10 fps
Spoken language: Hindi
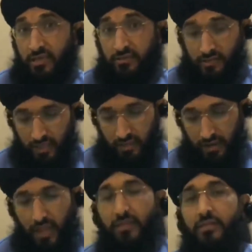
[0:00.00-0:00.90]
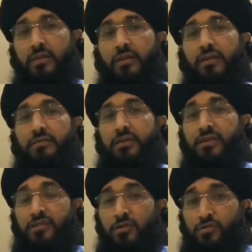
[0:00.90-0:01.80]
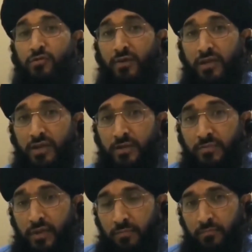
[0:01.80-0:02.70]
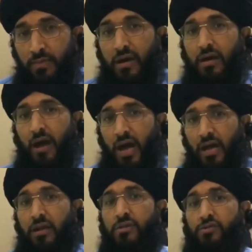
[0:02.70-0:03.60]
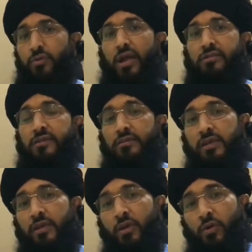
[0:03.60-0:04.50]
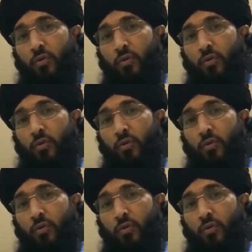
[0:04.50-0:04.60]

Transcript: सल्तनत जैसी उस वक्त की मक्कार जो रियासत थी